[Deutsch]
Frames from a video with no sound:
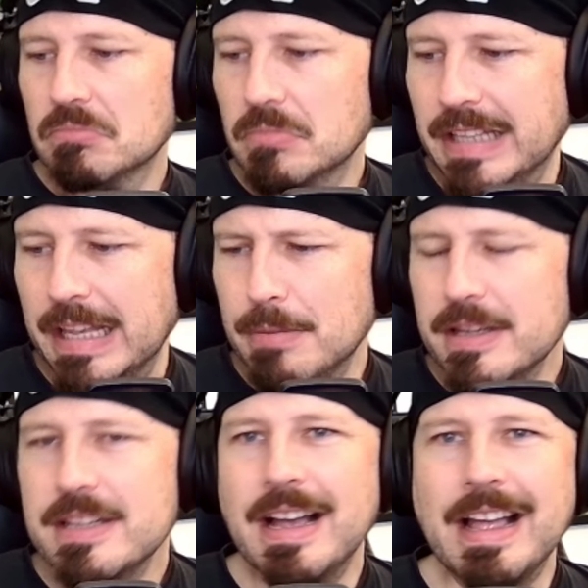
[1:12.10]
gebe
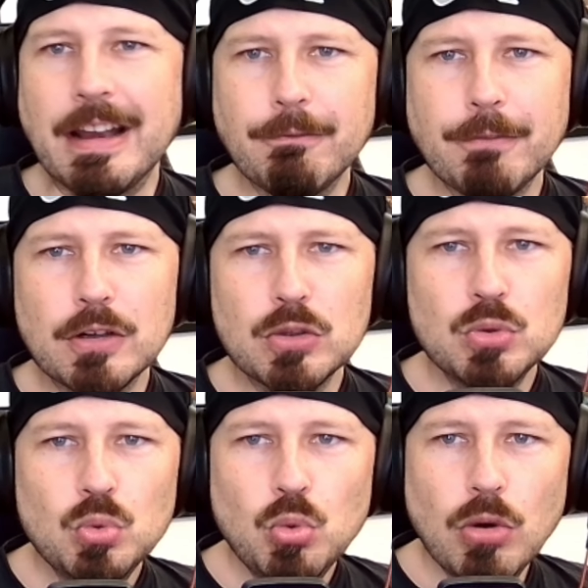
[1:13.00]
hier einfach
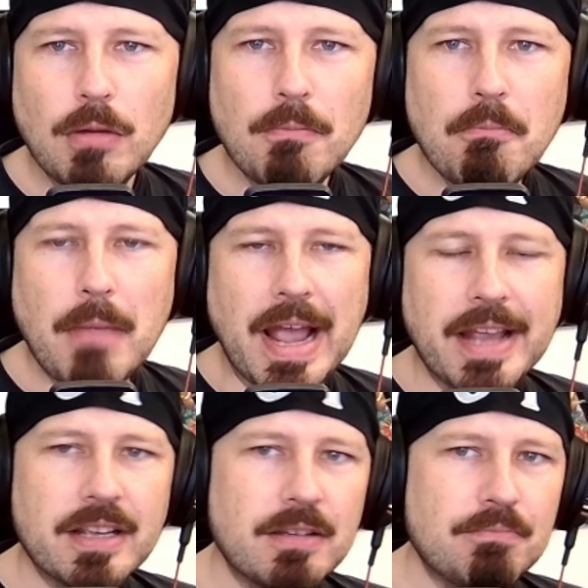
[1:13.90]
nur
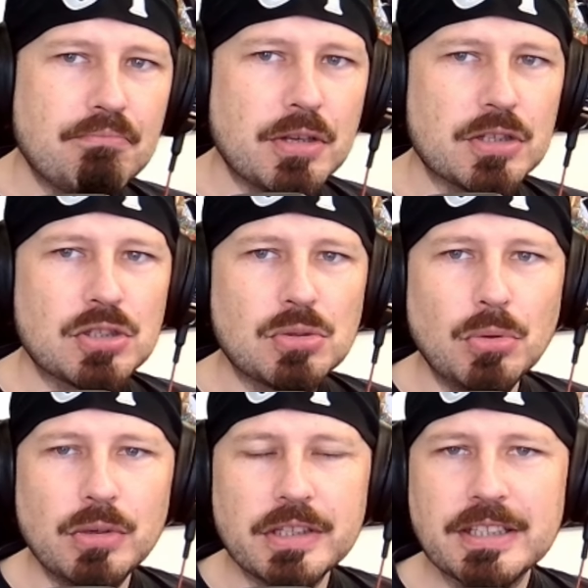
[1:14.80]
meine
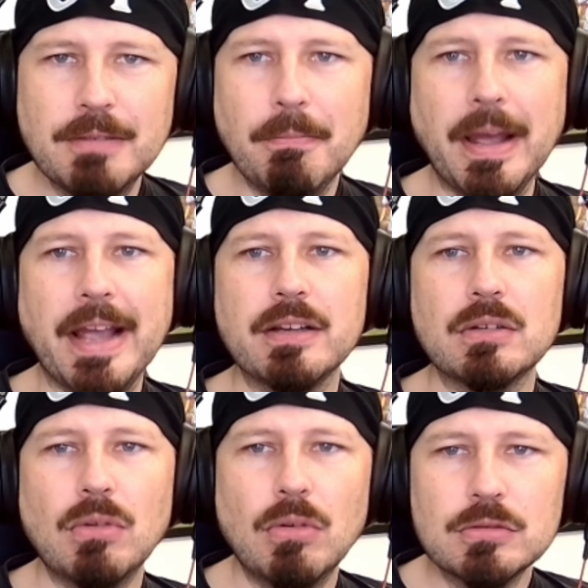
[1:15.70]
persönliche
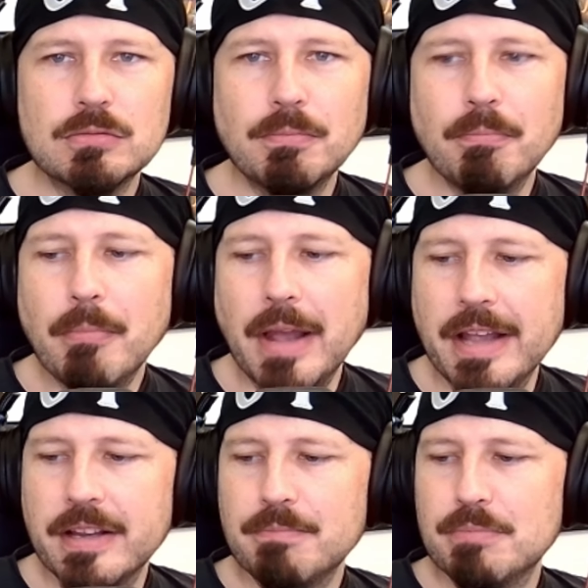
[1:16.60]
Meinung und
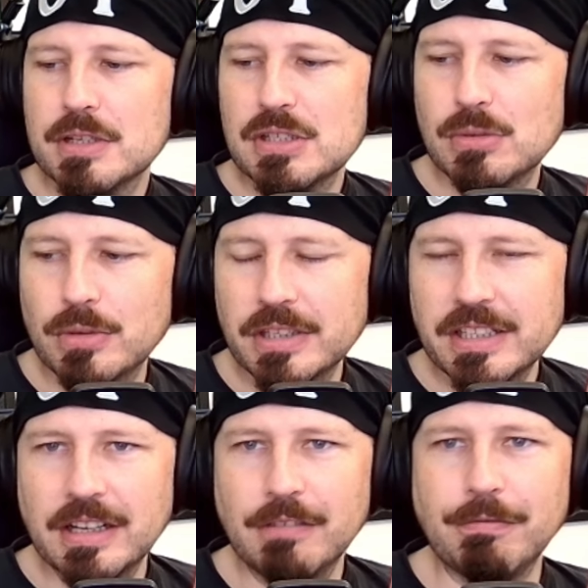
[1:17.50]
meine
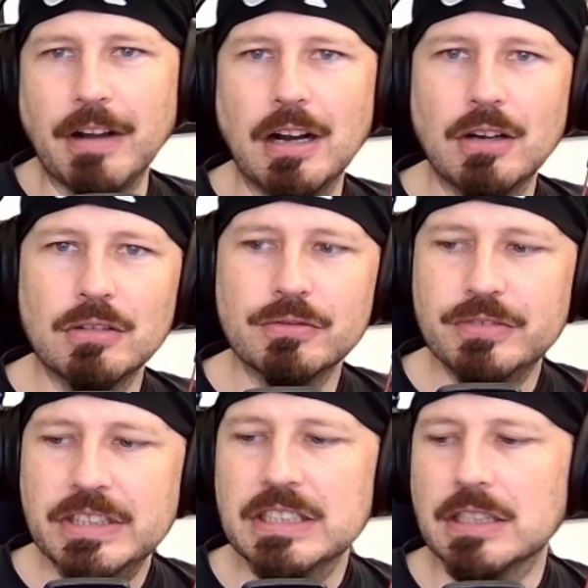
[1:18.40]
persönliche Erfahrung
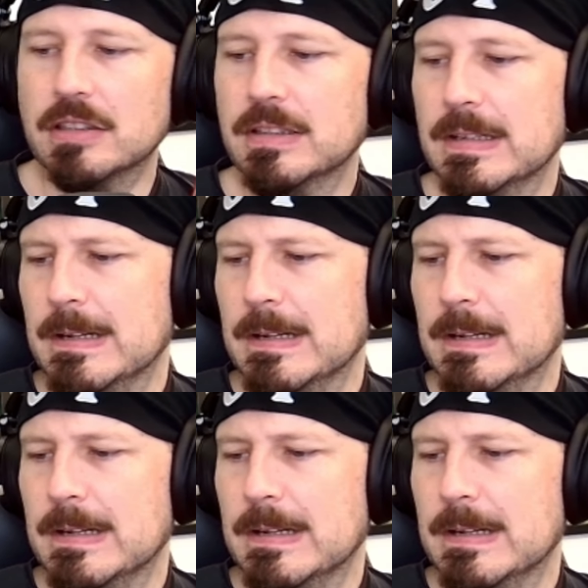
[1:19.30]
wieder.